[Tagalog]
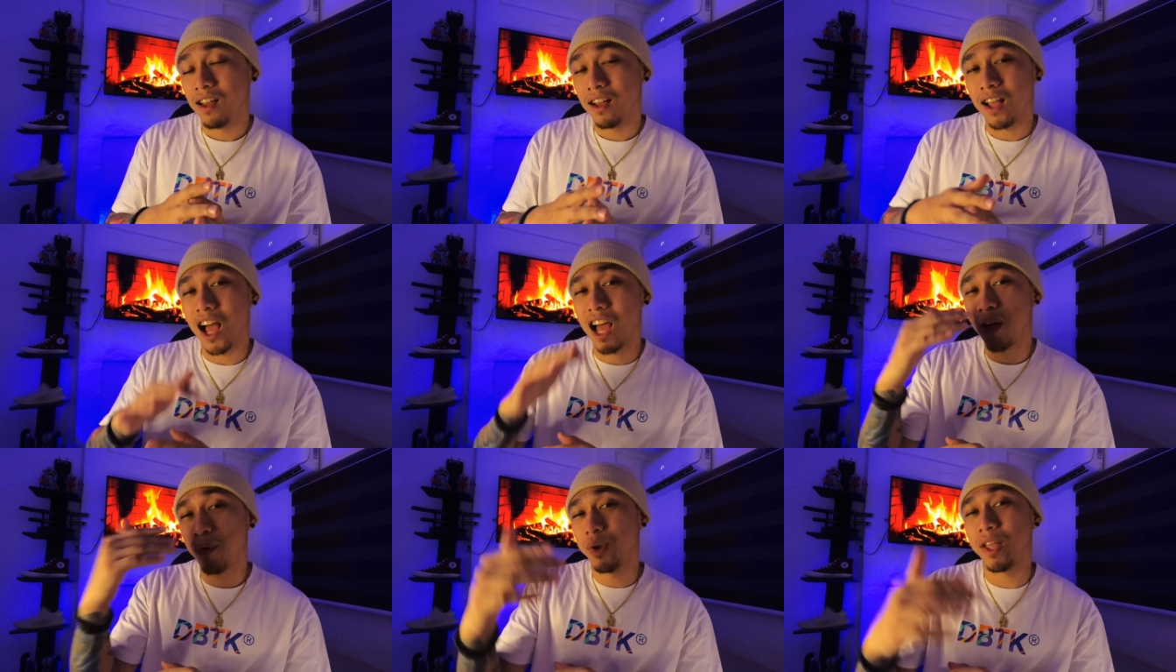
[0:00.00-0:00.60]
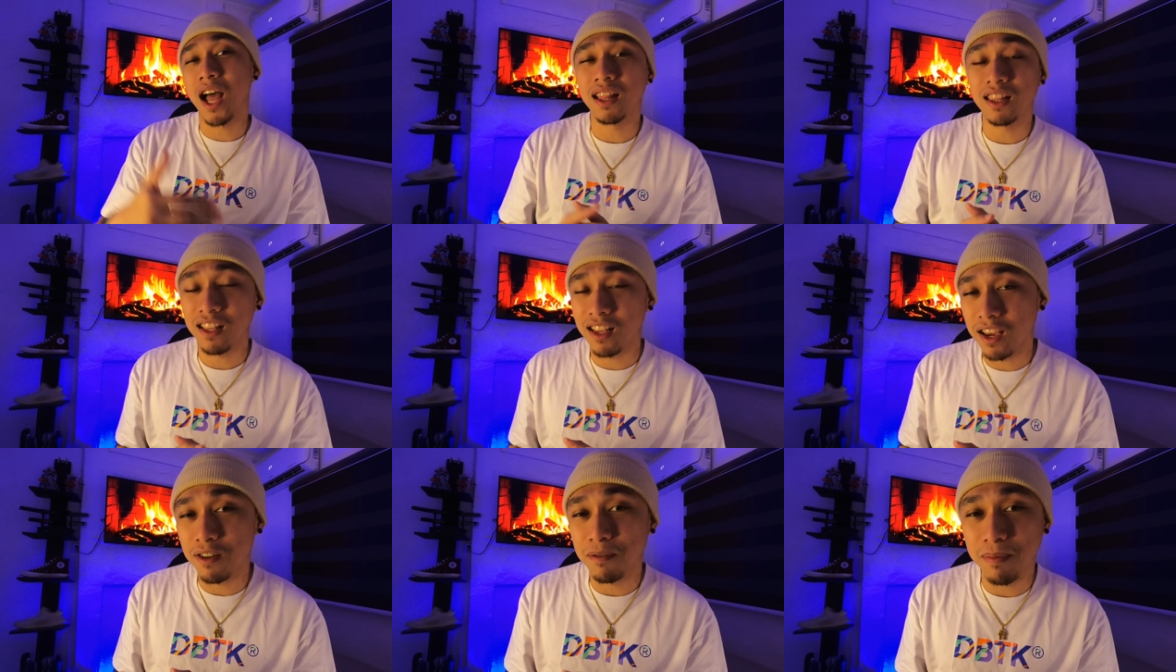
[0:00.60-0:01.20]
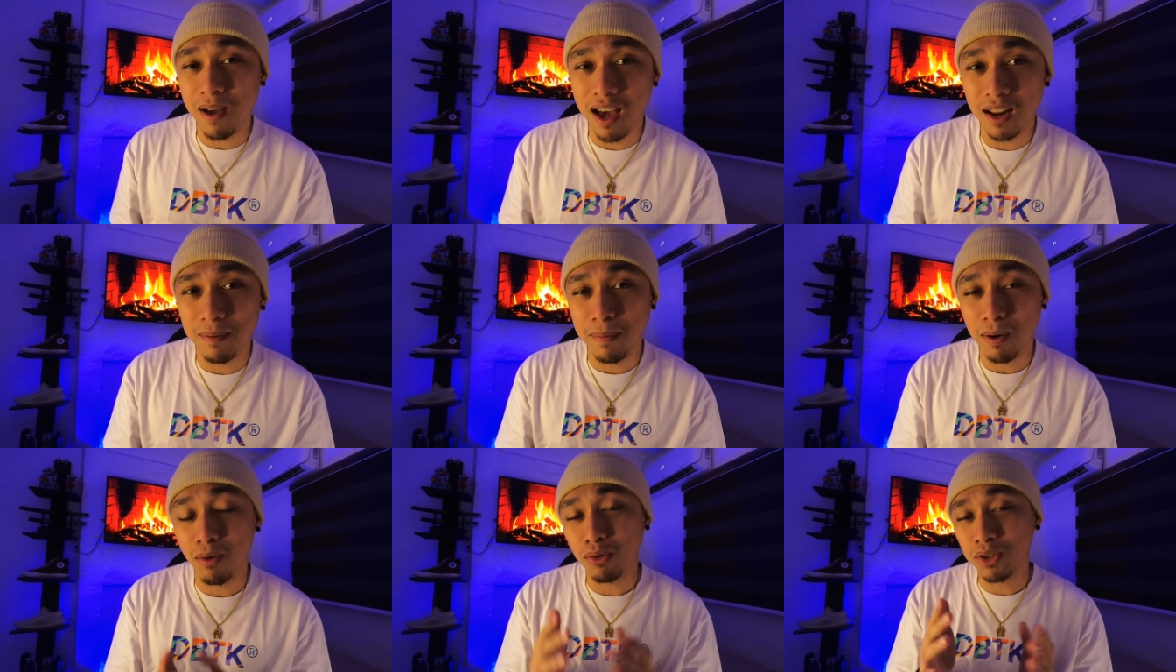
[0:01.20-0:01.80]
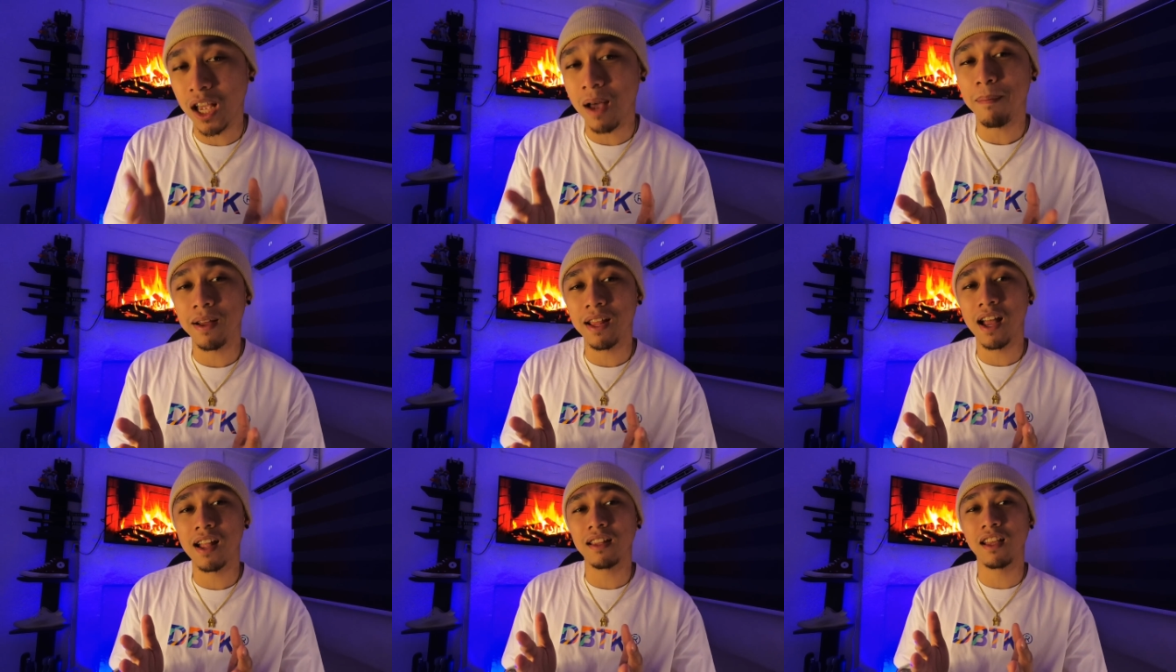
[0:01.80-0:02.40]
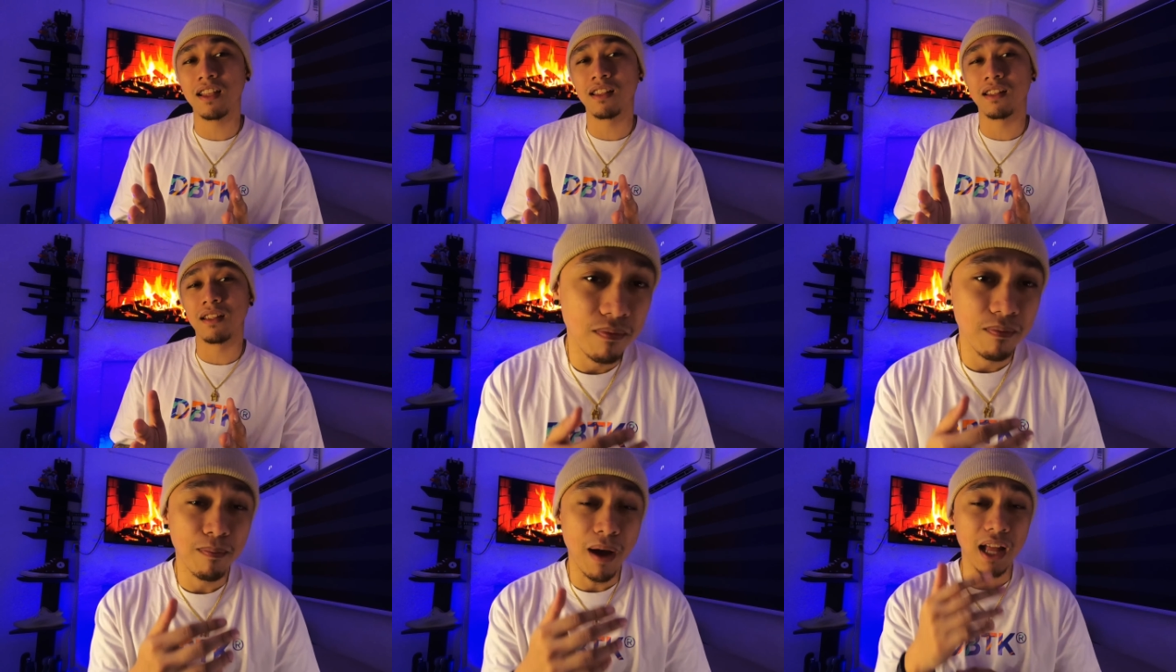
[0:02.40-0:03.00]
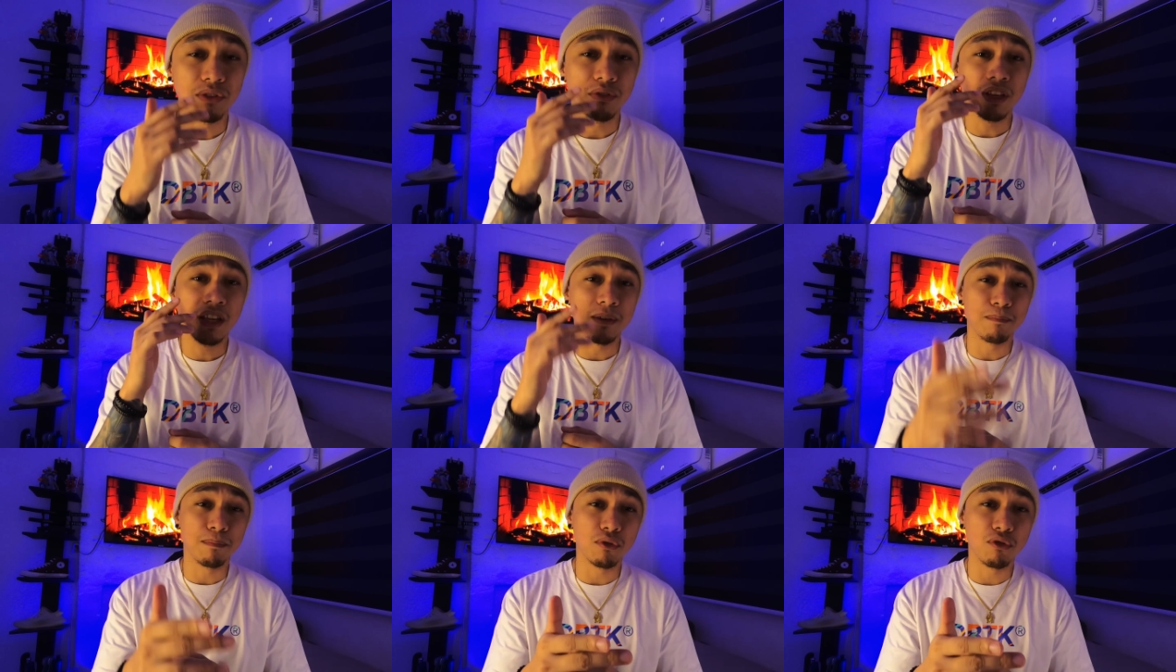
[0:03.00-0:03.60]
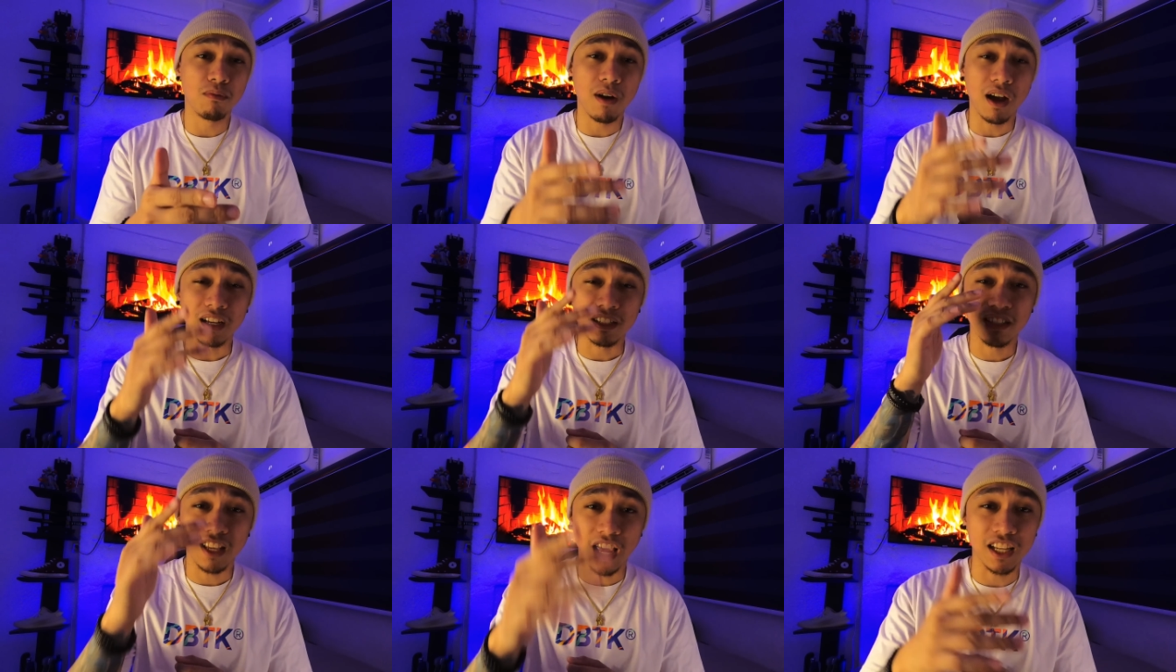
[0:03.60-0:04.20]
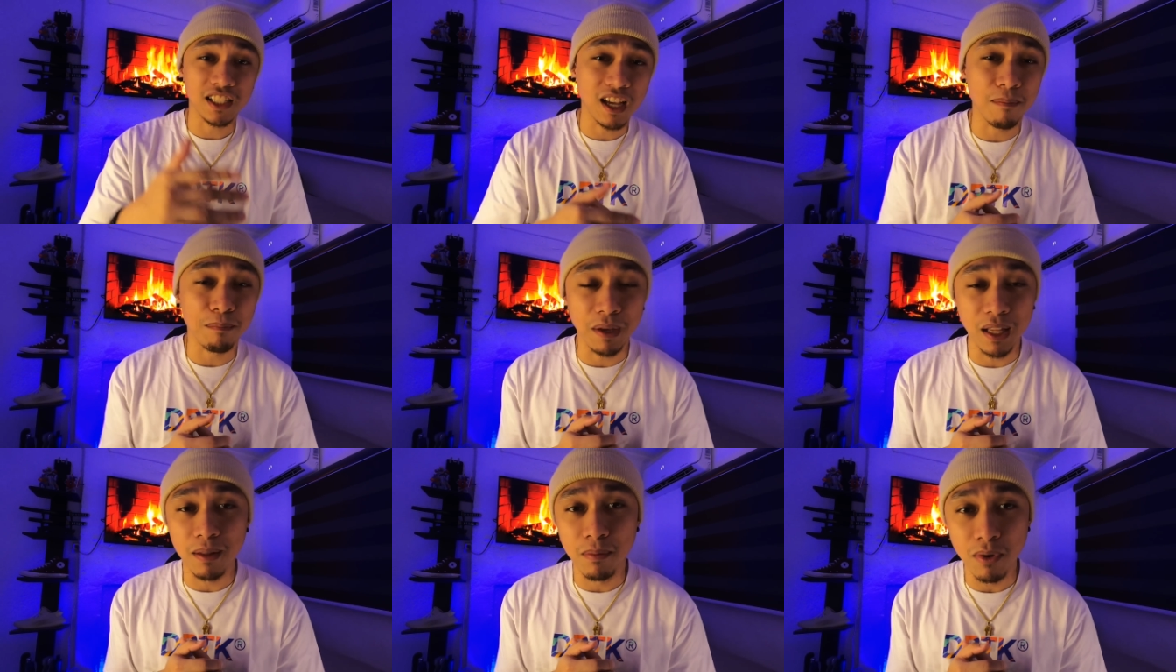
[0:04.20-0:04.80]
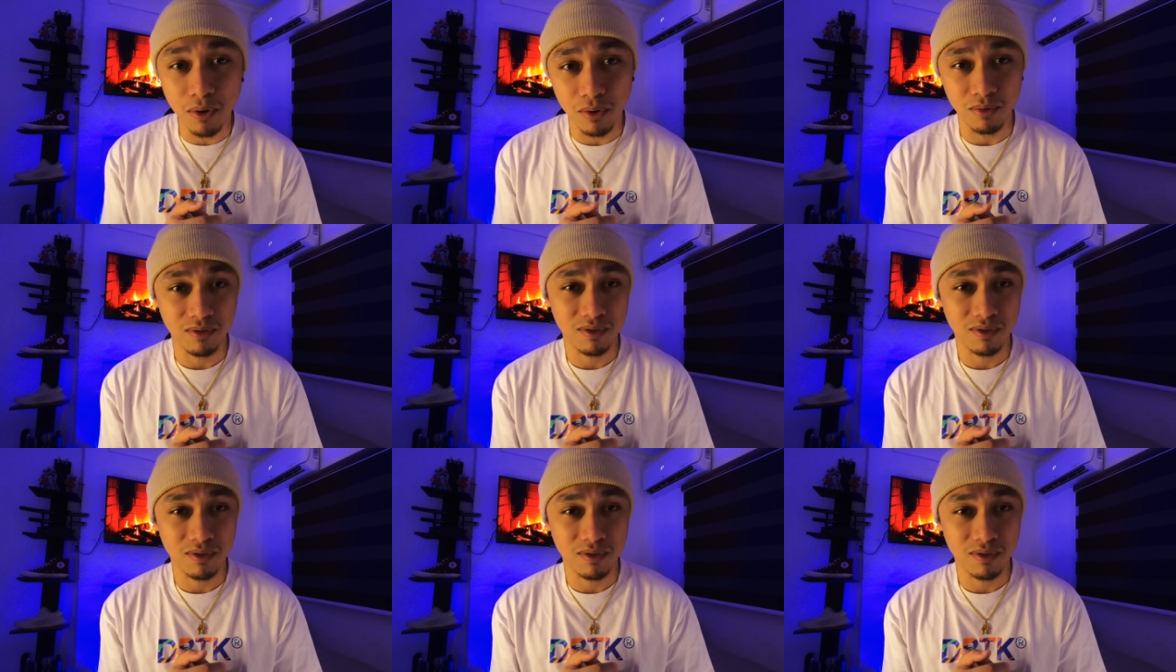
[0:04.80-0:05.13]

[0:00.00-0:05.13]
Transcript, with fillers: gagawin natin ngayon pare. Pag-uusapan natin paano i-improve ang sex appeal mo.